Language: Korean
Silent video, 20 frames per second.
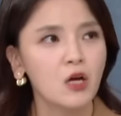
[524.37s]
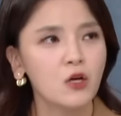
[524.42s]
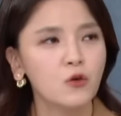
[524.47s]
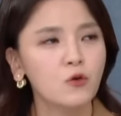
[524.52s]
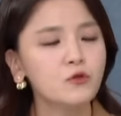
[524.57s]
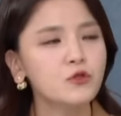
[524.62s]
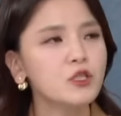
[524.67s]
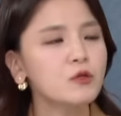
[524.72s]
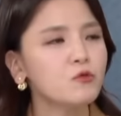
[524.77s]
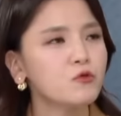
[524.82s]

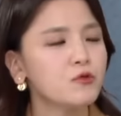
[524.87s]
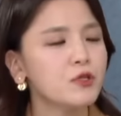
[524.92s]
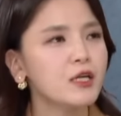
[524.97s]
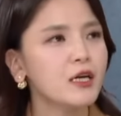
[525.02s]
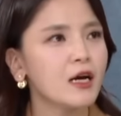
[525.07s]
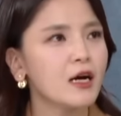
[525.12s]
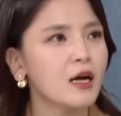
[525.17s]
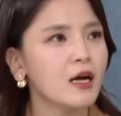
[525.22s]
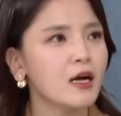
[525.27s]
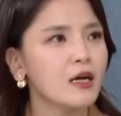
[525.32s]
요즘
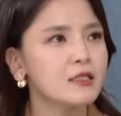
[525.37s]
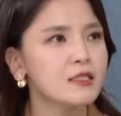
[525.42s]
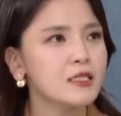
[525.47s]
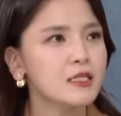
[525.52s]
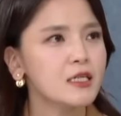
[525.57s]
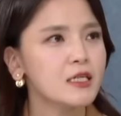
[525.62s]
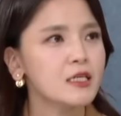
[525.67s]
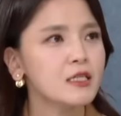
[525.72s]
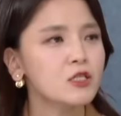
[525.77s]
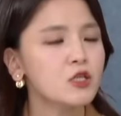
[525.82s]
우리가
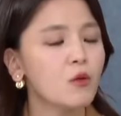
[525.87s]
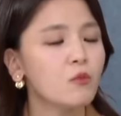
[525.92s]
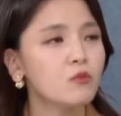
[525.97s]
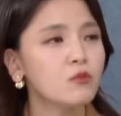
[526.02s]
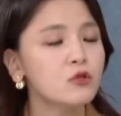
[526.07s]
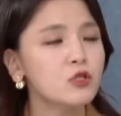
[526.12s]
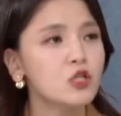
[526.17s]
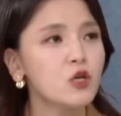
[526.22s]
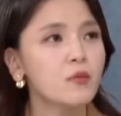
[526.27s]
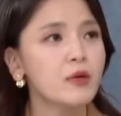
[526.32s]
치킨, 예.
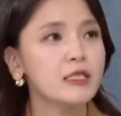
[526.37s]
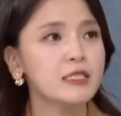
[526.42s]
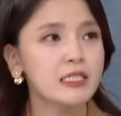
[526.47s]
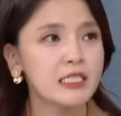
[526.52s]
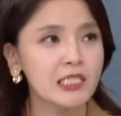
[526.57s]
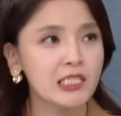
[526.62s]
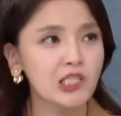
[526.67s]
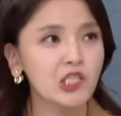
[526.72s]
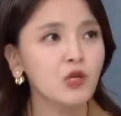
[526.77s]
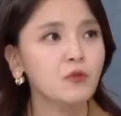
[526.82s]
전문점에
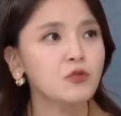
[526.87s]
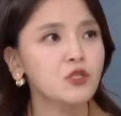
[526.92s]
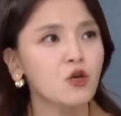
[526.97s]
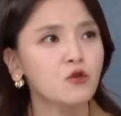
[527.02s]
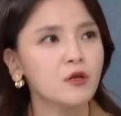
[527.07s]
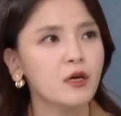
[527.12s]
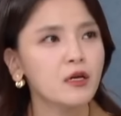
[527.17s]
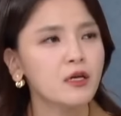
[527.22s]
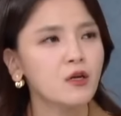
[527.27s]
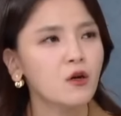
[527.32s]
직접
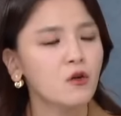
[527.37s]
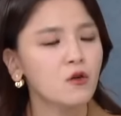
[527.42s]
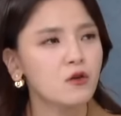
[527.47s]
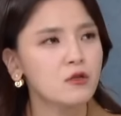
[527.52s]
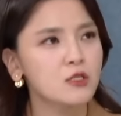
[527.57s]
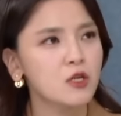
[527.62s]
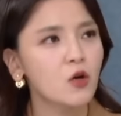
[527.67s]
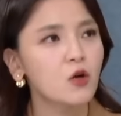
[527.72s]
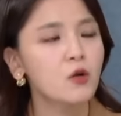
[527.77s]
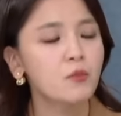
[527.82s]
전화를
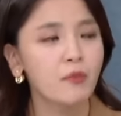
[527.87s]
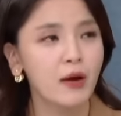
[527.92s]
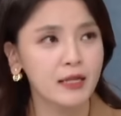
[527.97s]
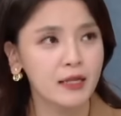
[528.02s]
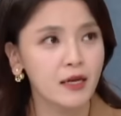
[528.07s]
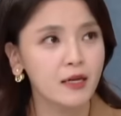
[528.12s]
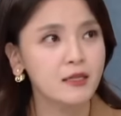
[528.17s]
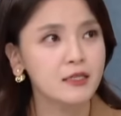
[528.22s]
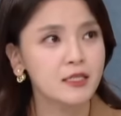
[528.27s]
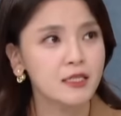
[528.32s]
걸어서
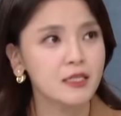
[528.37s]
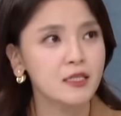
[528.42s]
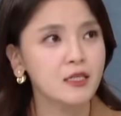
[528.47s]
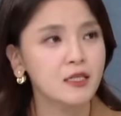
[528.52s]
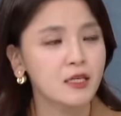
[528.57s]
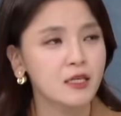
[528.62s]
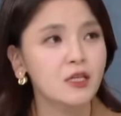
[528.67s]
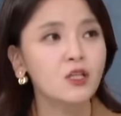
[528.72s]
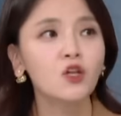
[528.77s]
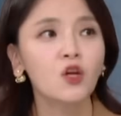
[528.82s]
배달을 시키는
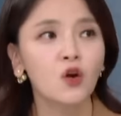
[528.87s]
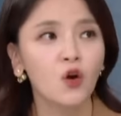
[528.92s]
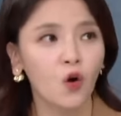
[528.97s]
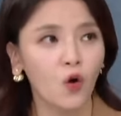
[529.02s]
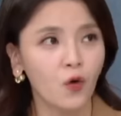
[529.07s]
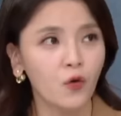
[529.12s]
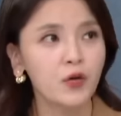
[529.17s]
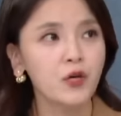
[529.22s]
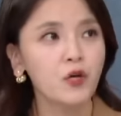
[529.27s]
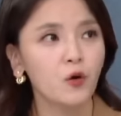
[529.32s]
일은
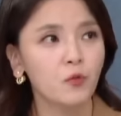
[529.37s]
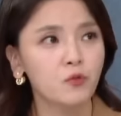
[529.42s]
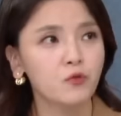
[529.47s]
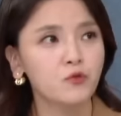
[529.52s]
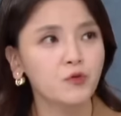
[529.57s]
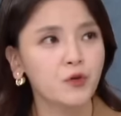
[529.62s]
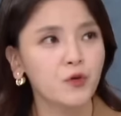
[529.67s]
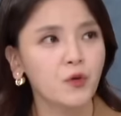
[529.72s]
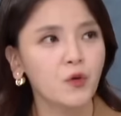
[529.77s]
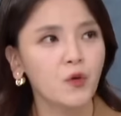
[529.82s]
거의
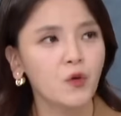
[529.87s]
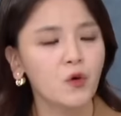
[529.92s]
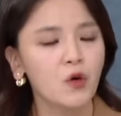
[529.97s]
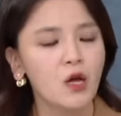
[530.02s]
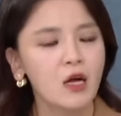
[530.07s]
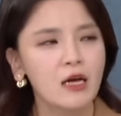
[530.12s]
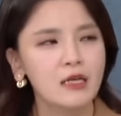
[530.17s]
없고요.